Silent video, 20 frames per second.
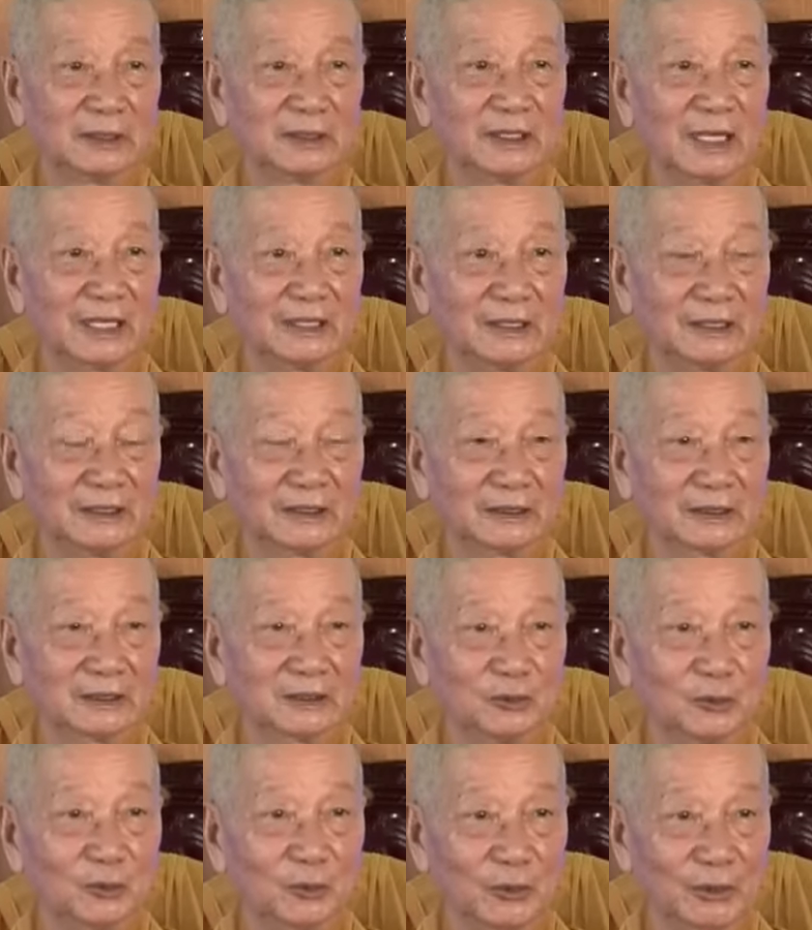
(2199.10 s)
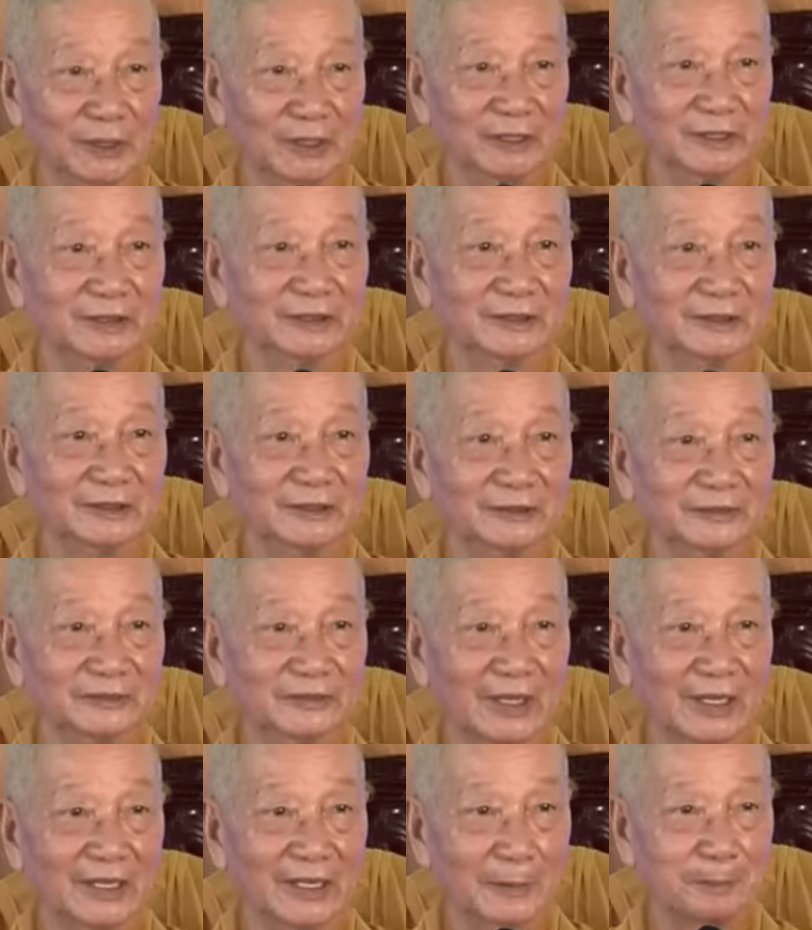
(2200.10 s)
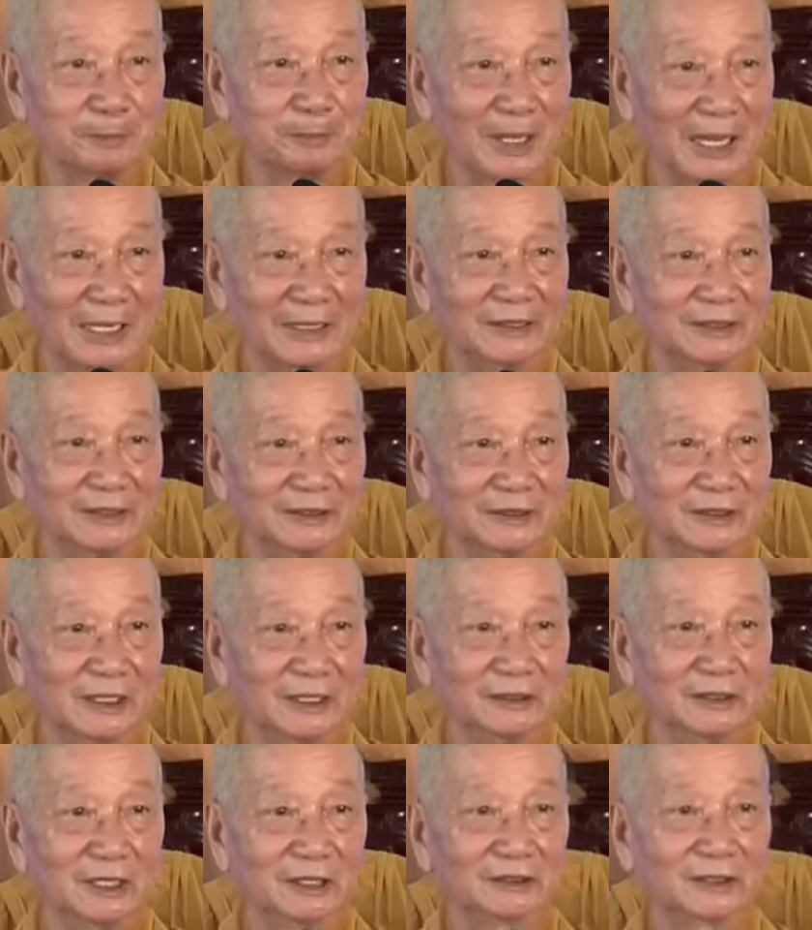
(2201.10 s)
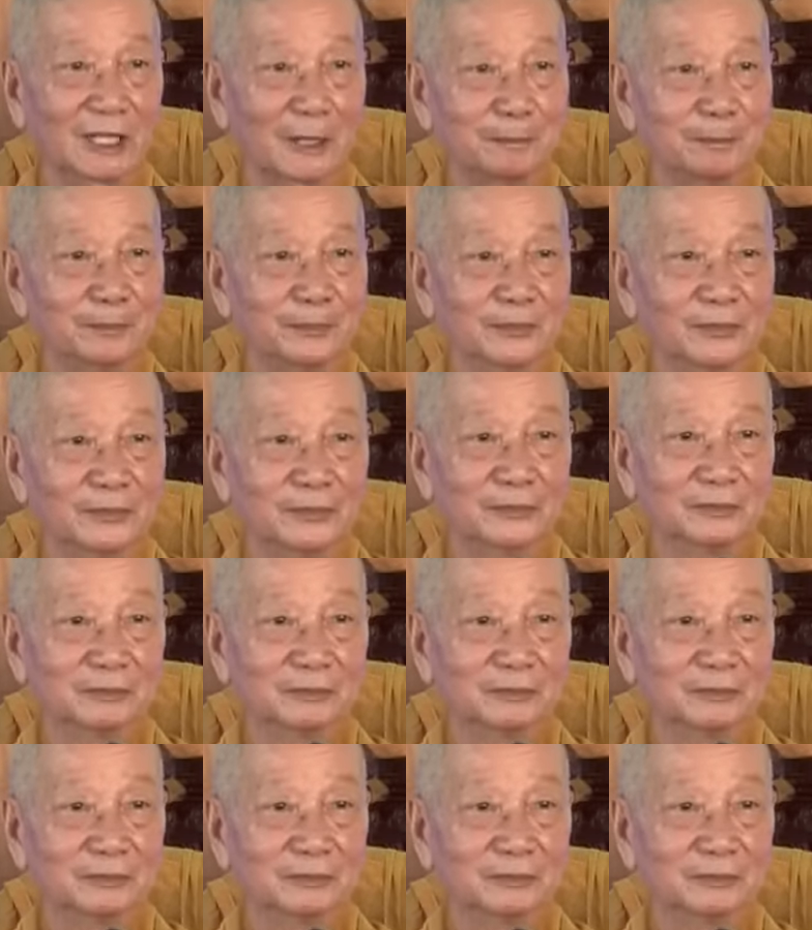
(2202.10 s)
Thì đây đó, nguyện và lập hạnh để thực tập.